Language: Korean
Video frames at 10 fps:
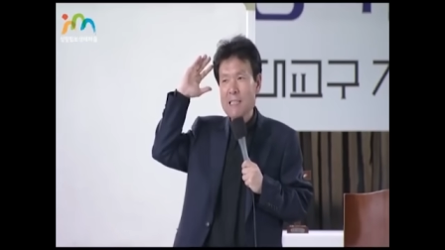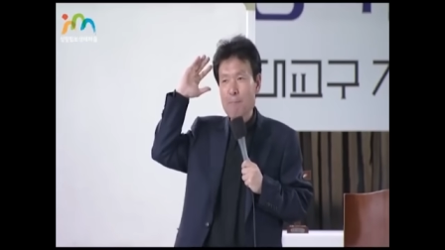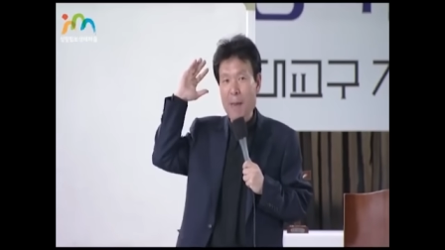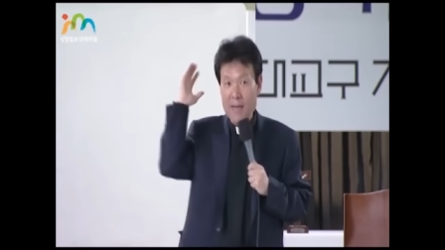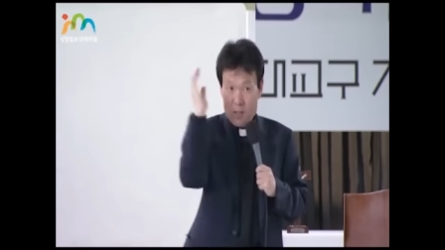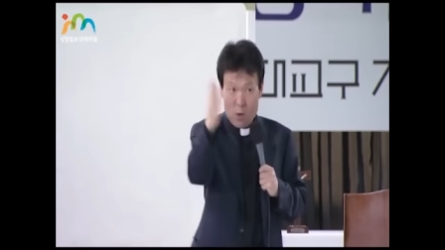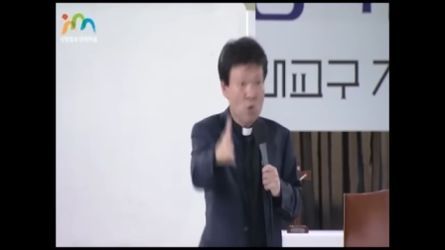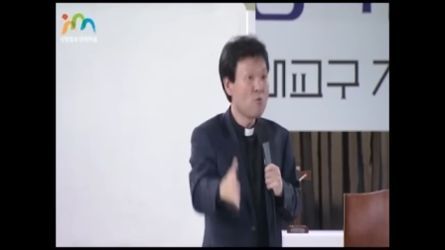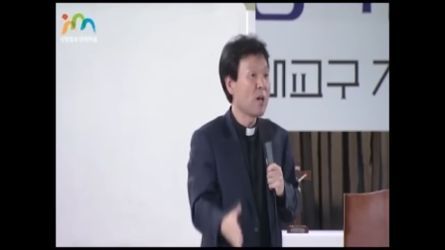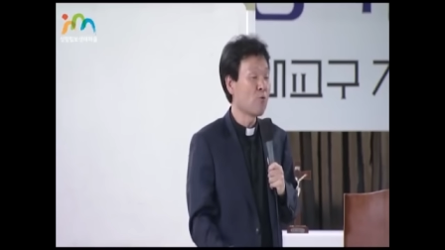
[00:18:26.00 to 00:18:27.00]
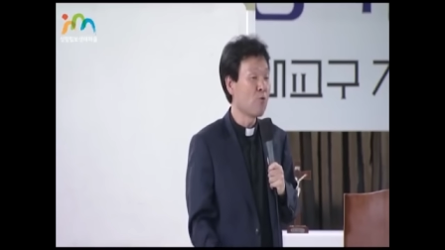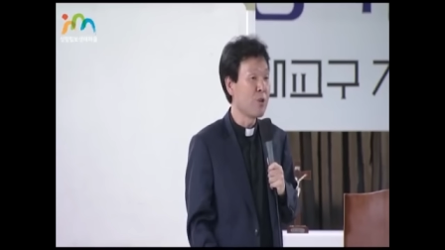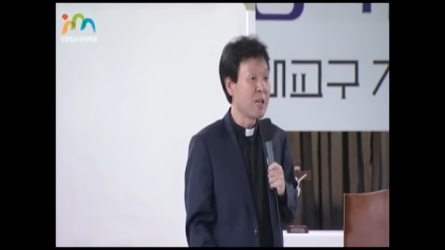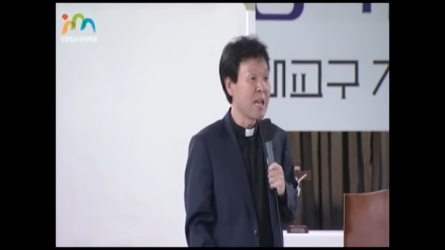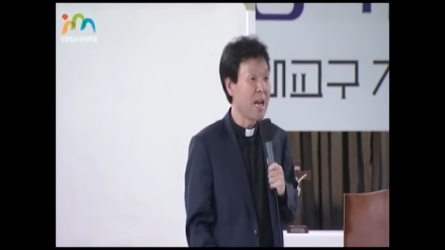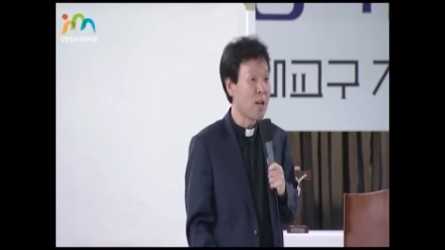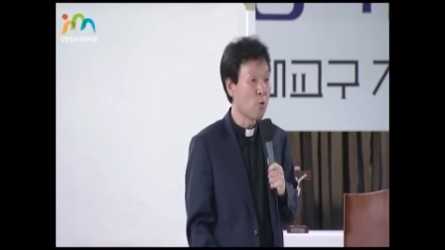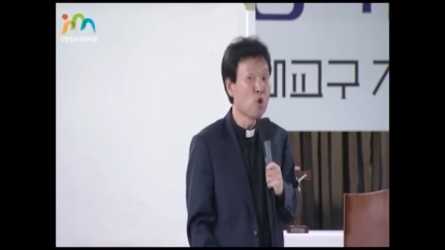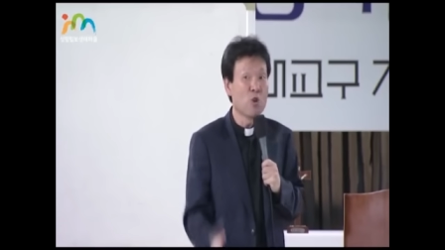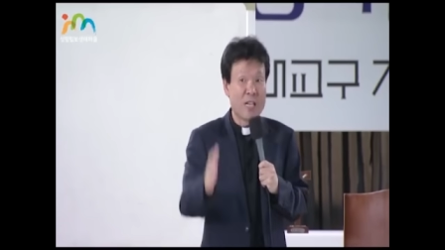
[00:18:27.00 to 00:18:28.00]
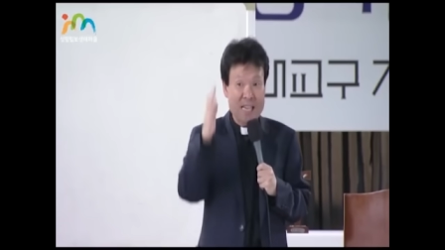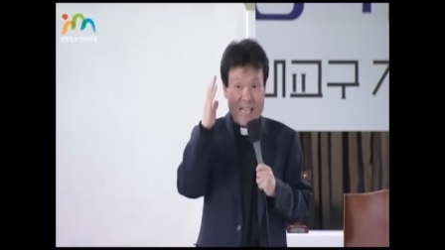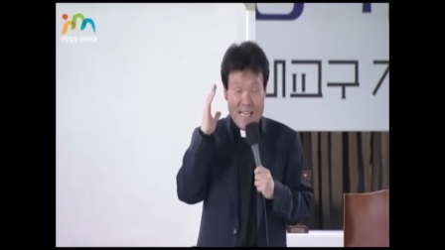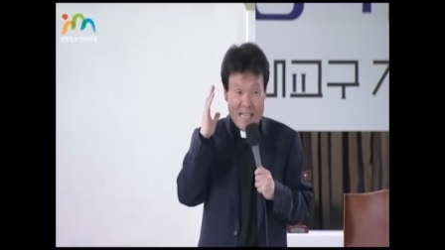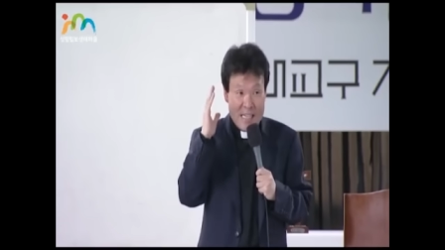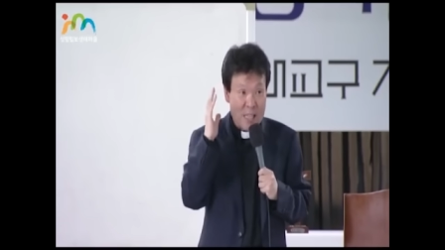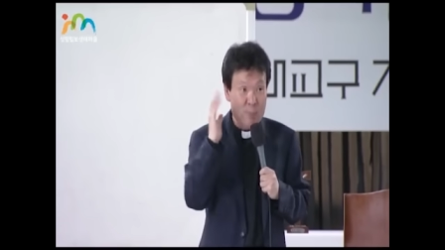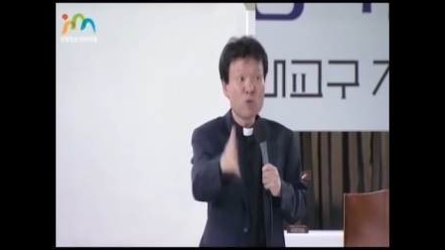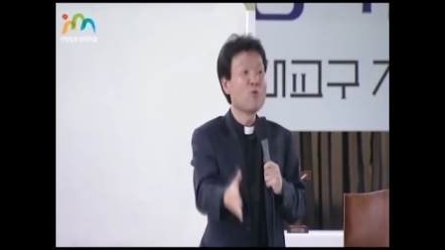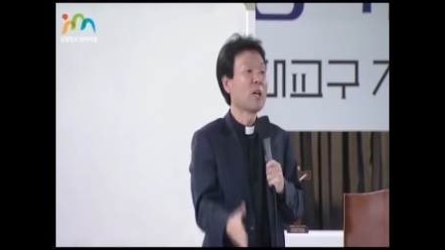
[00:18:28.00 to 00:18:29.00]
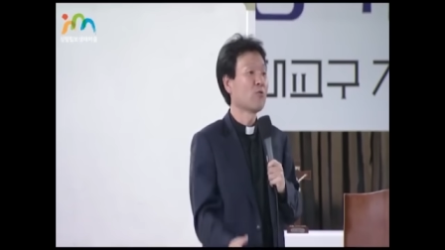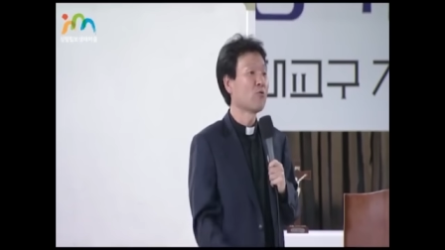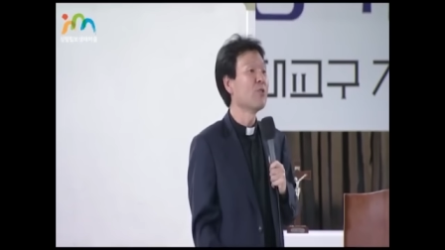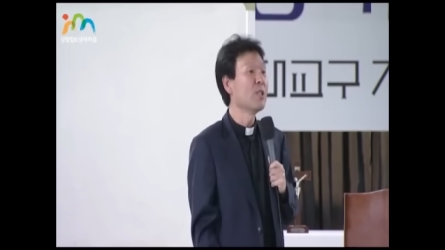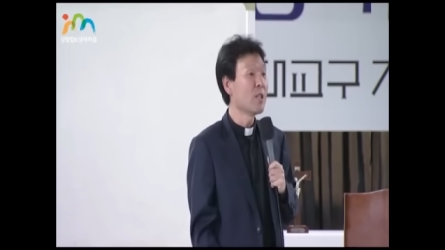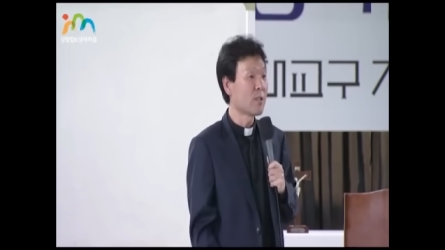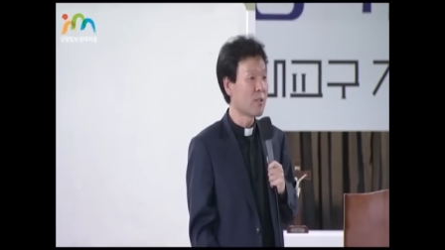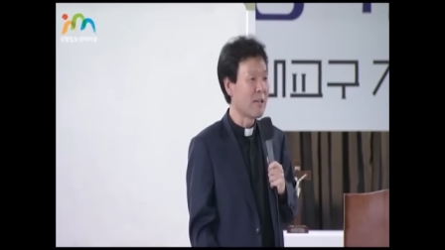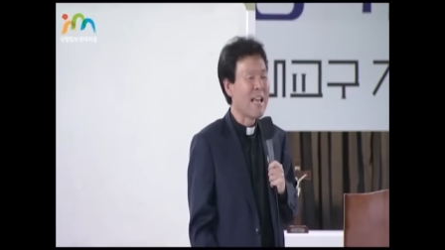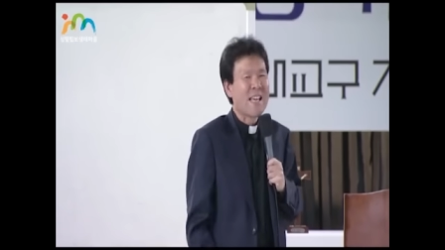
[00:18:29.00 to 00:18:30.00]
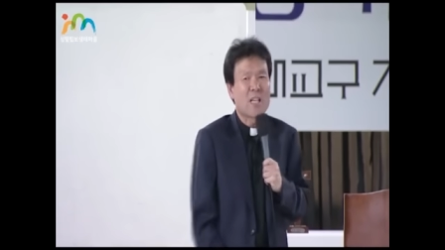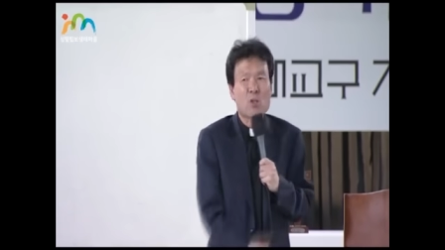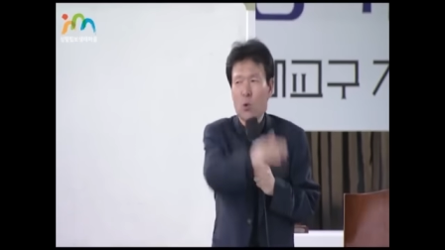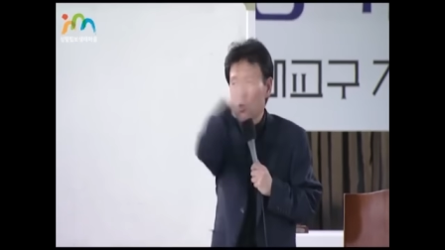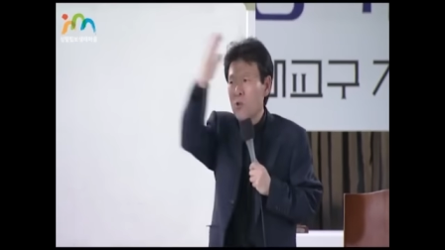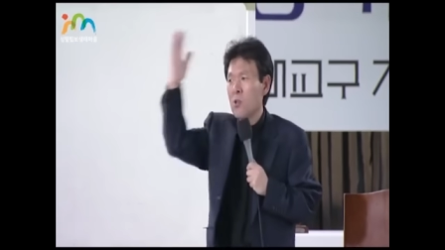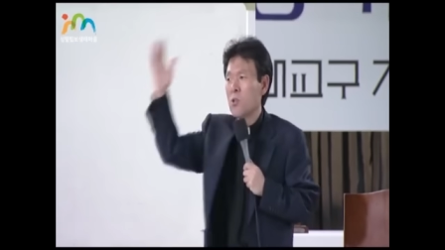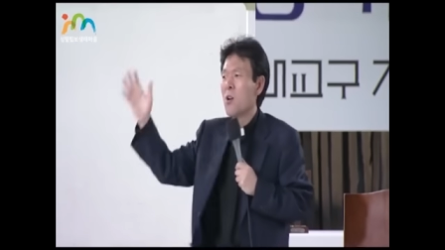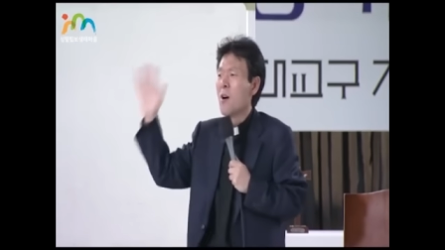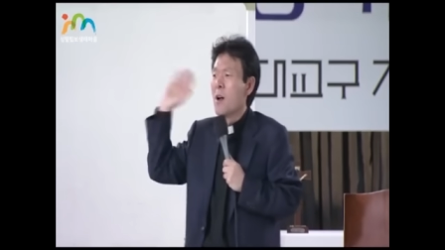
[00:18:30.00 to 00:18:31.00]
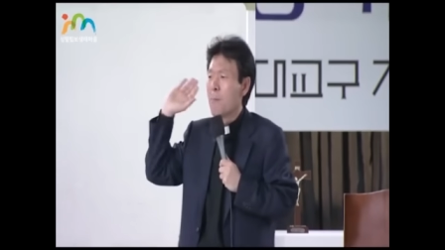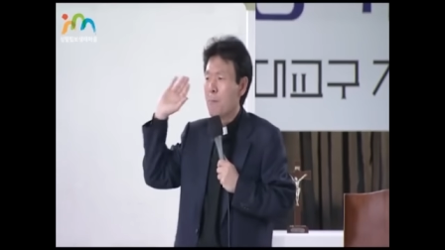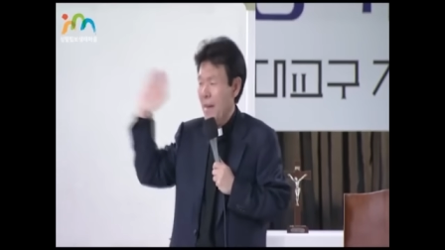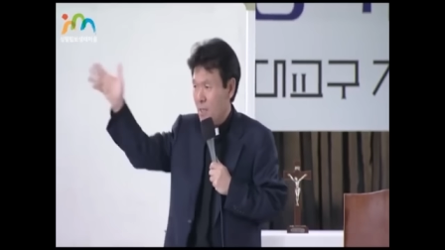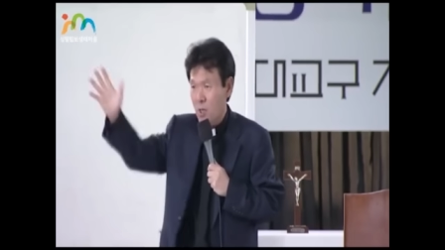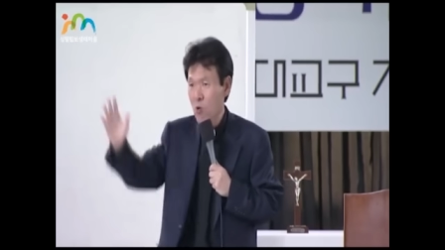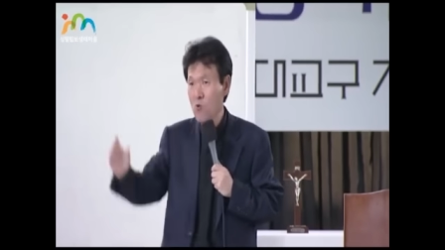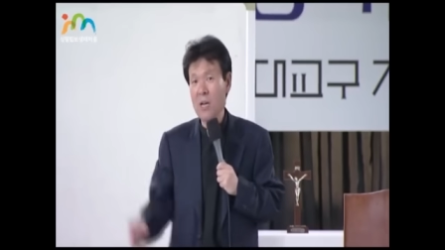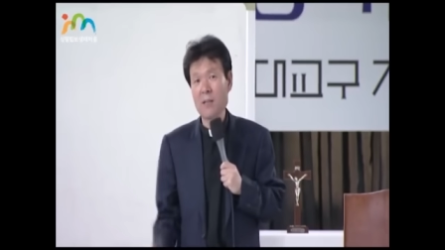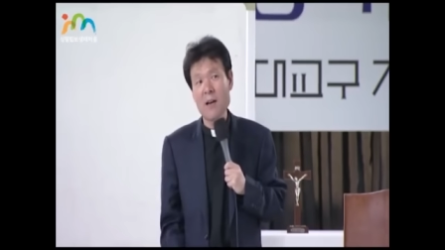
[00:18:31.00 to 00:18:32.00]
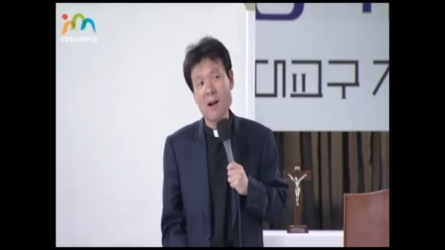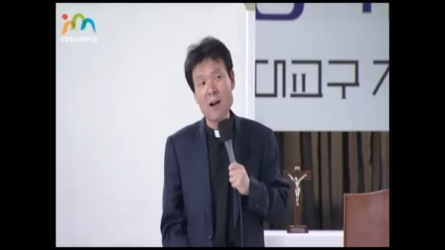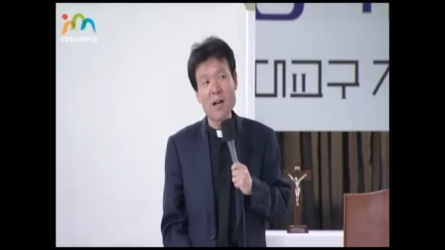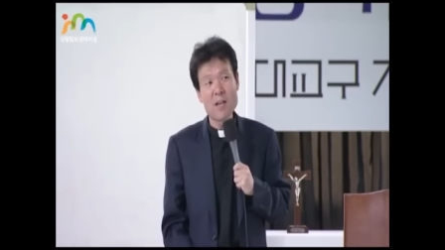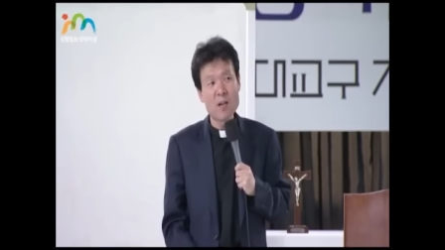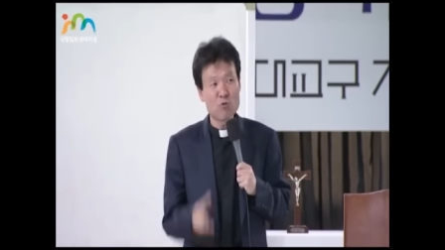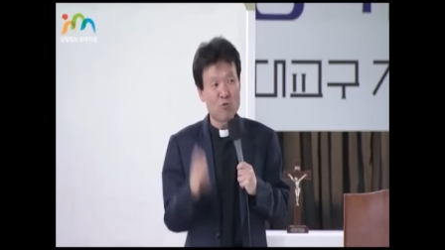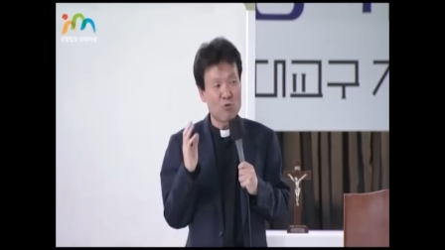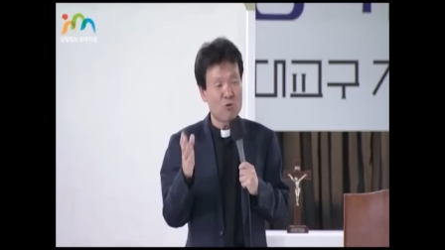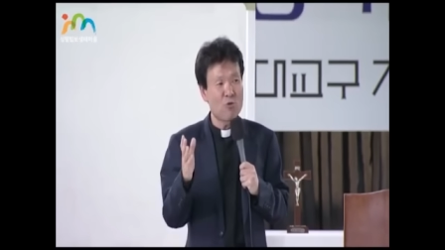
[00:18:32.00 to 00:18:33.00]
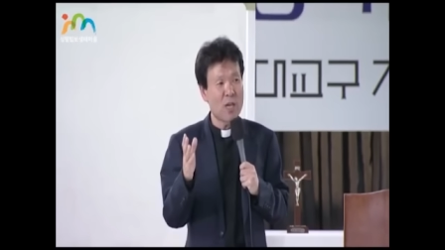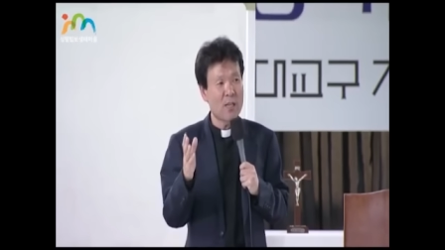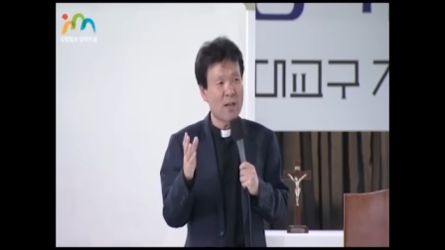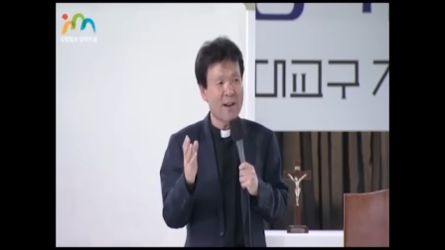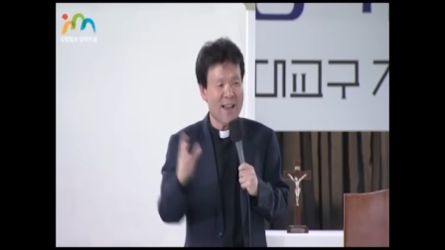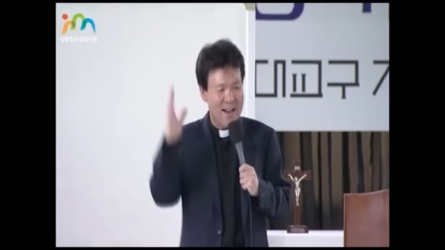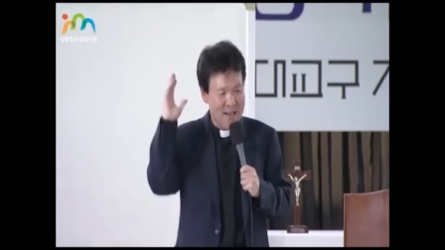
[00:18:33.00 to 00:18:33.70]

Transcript: 백성을 위한 군인이 아니고 임금을 위한 군인이었어요. 그러니까 조선은요 백성을 위한 나라가 아니라 누구를 위한 나라야?